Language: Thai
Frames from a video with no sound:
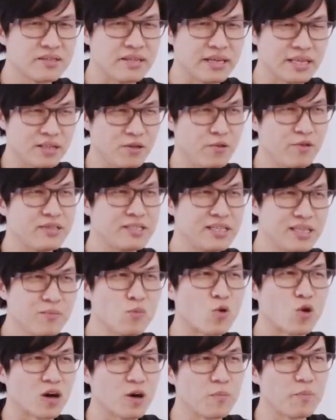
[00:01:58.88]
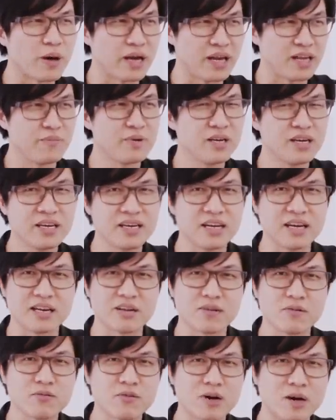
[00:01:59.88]
เทคโนโลยีบวกเข้าไปเพื่อให้เกิด
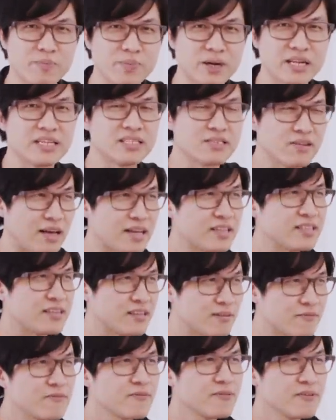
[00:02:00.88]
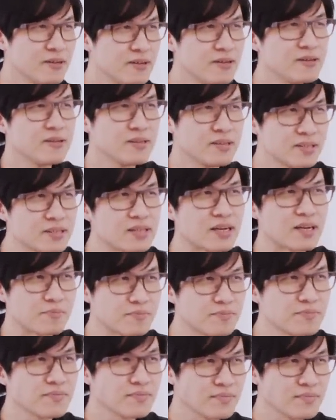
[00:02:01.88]
ความเป็นอินเทอร์แอคทีฟครับ